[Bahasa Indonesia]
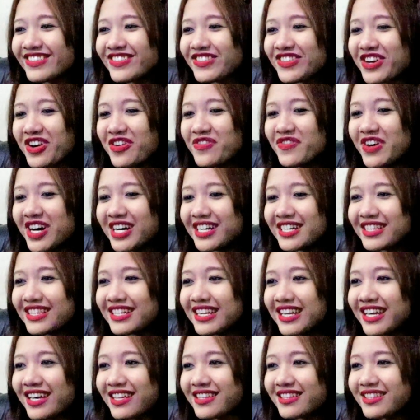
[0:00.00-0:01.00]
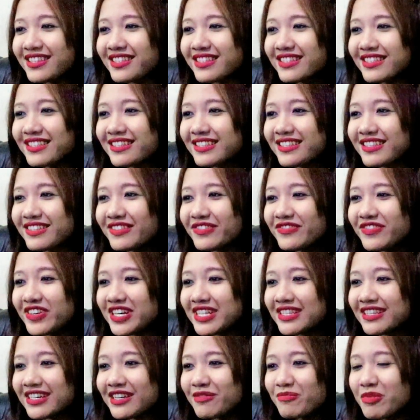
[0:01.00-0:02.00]
Suka banget lihat
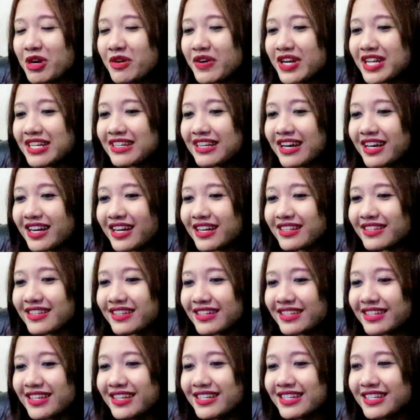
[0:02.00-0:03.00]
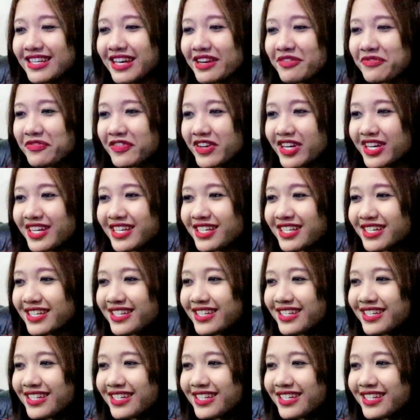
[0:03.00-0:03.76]
Fatan bawain karakternya Dev ya.